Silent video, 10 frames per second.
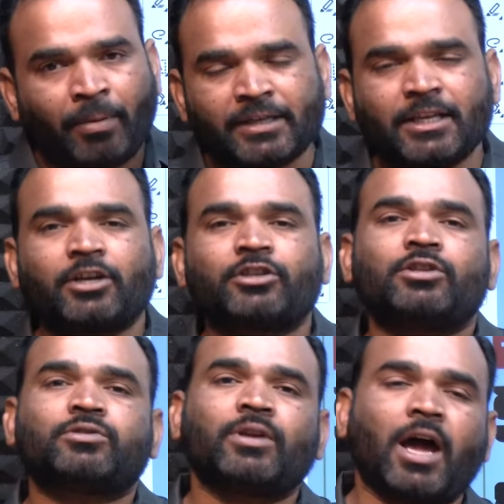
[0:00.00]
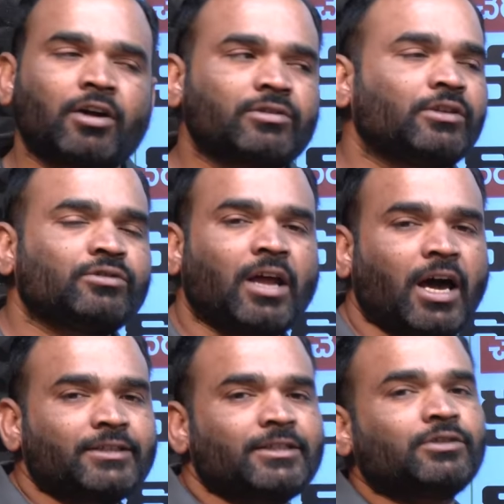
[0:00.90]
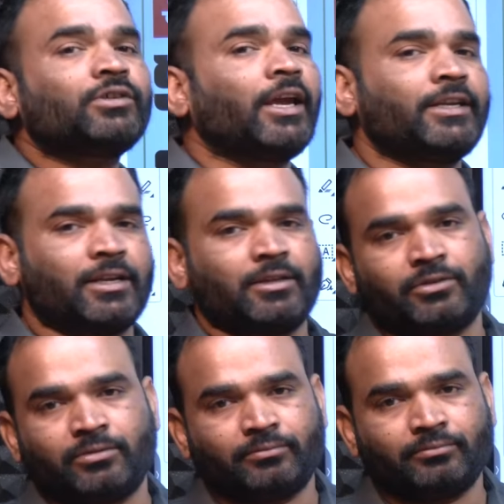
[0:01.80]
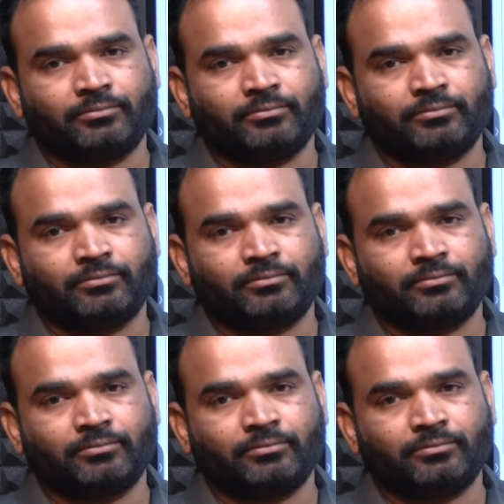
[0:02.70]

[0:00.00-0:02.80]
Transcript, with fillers: ప్రజలకు తెలుసు నాకు తెలుసు నా తెలుసు కేటీఆర్ తెలుసు